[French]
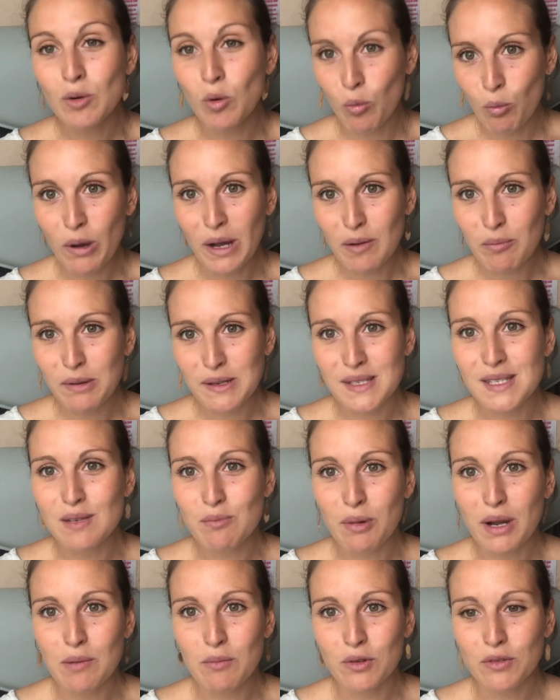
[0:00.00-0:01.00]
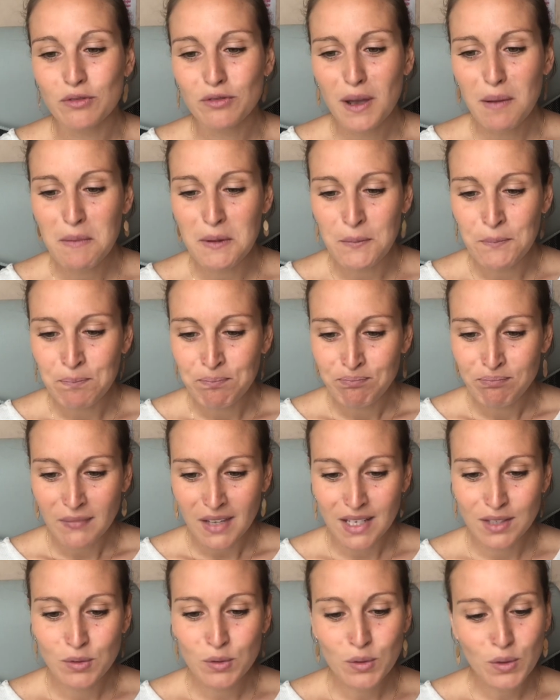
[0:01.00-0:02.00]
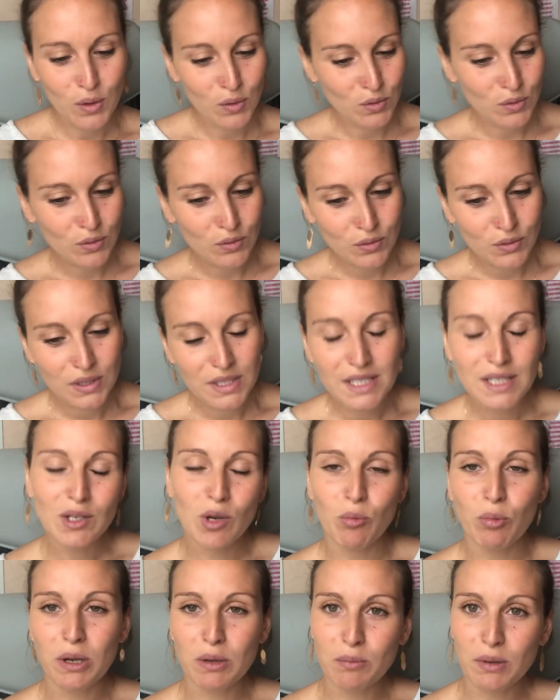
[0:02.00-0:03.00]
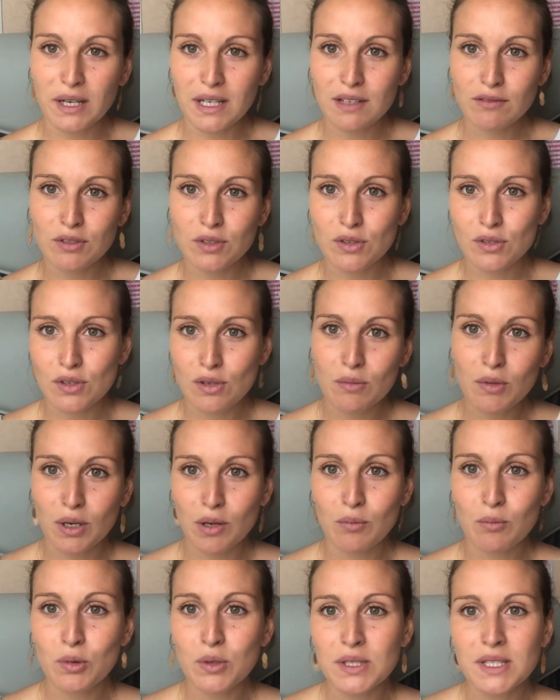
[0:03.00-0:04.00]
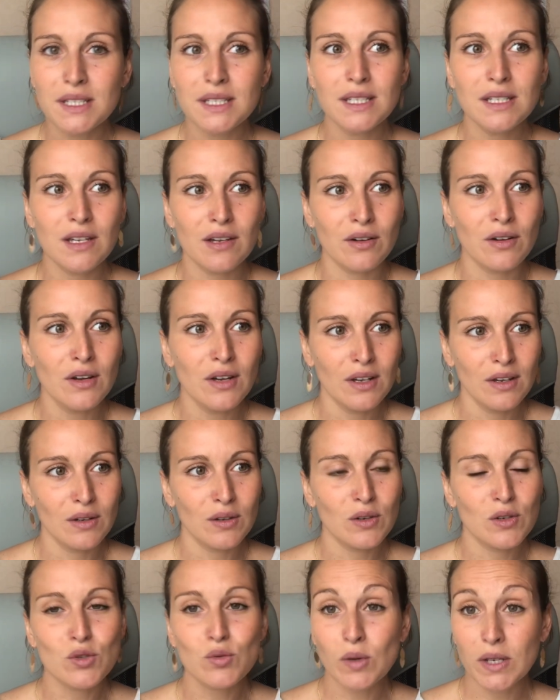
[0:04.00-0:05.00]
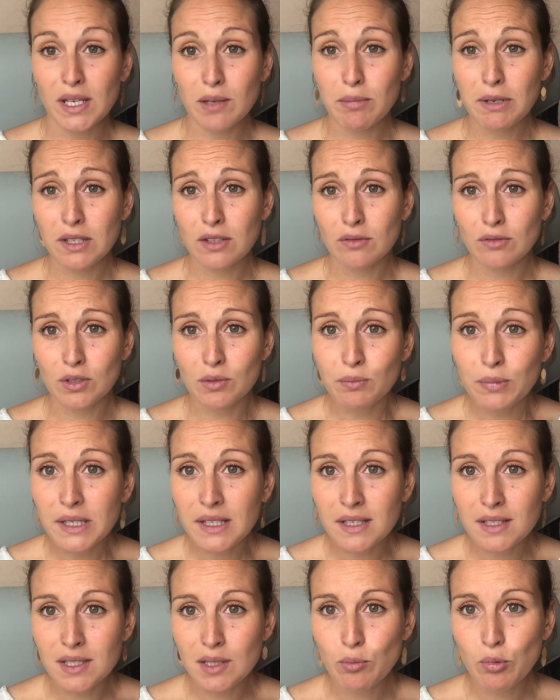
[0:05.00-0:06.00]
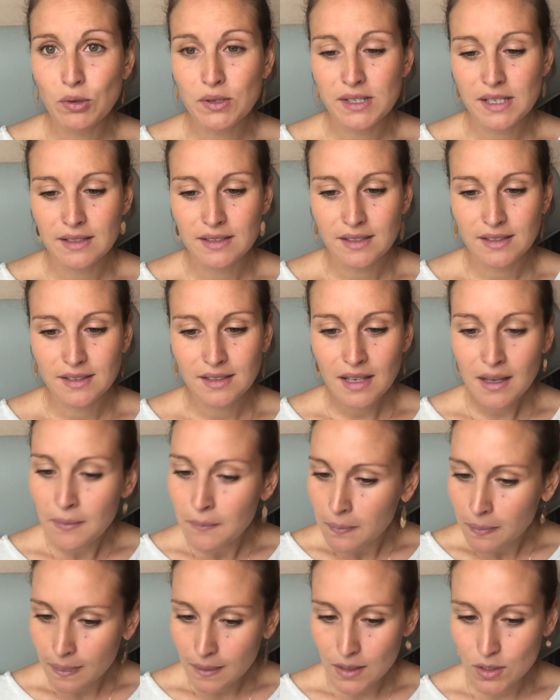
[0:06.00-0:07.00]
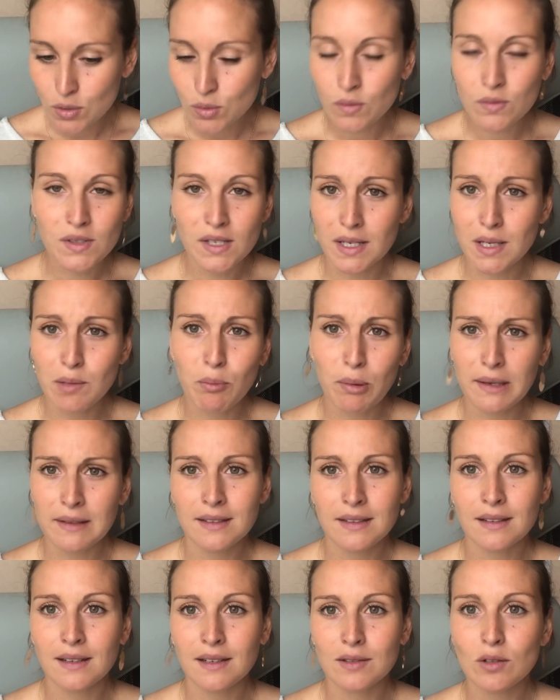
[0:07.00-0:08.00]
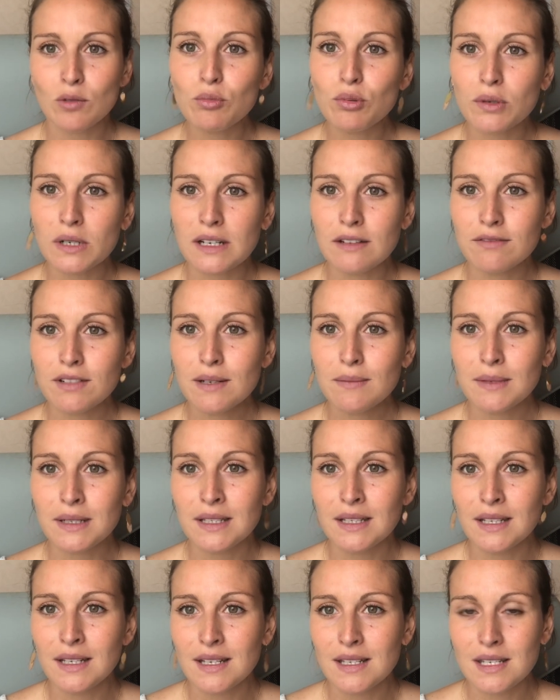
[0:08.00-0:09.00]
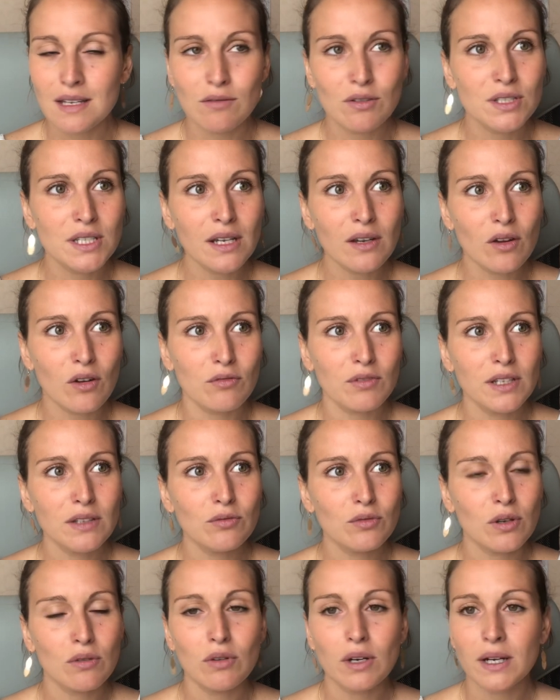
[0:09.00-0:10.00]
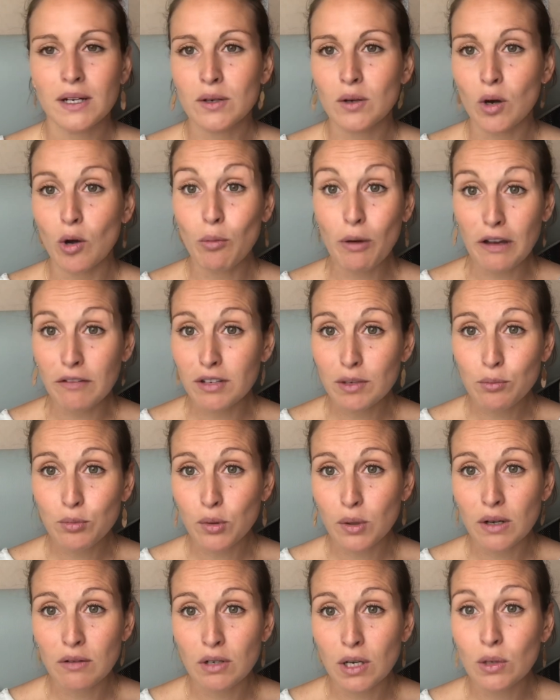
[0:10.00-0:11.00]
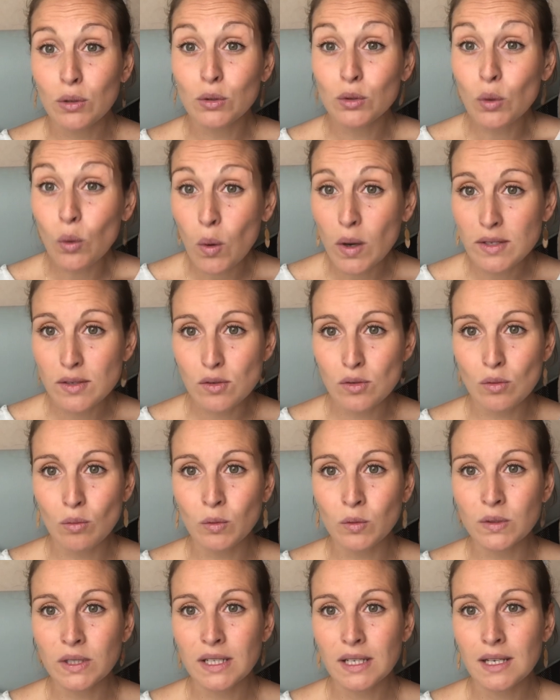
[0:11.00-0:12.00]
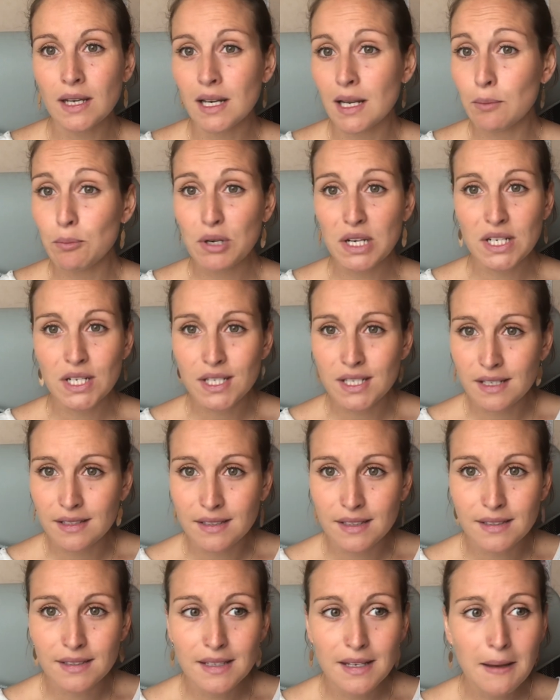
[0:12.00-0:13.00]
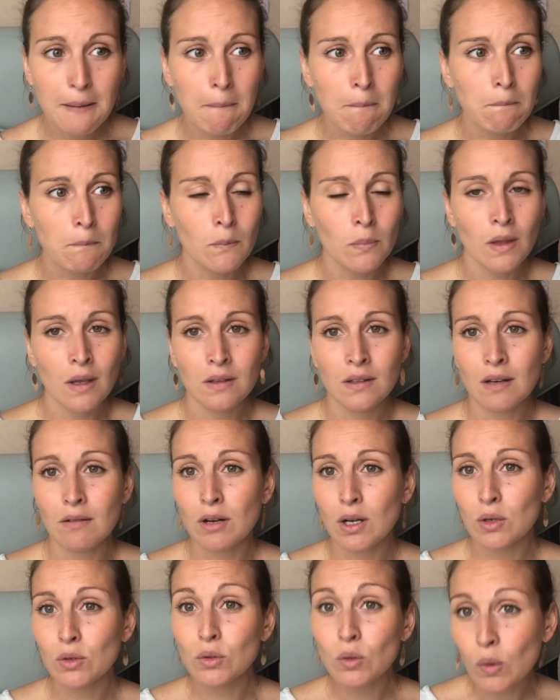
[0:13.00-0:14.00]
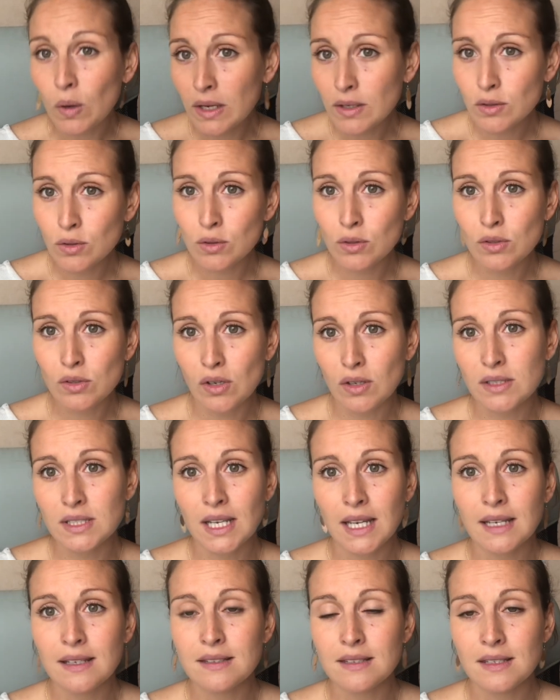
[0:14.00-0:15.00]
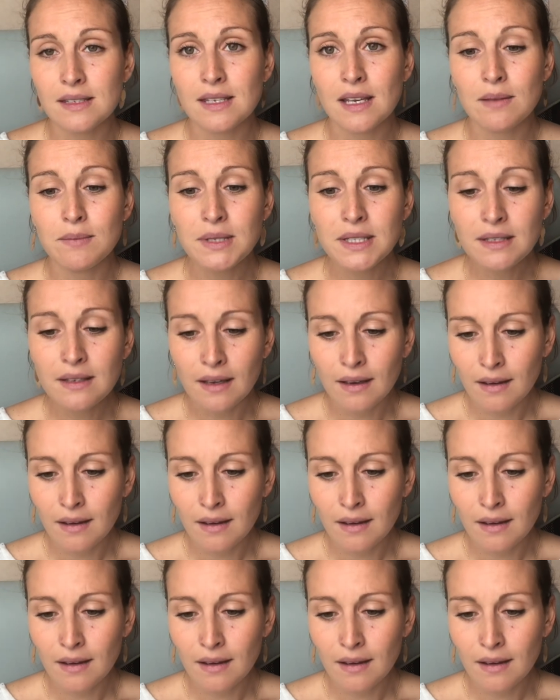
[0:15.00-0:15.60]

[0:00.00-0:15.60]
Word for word: on parle principalement de femmes. Et donc quand on vous dit euh, préparez votre summer body, euh, euh, soyez bien dans votre bikini pour cet été, ben, je trouve ça hyper dégradant pour la femme. Ça veut dire qu'en fait, il faut avoir un corps parfait pour avoir le droit de se montrer à la plage cet été, d'avoir le droit de sortir avec ses amis.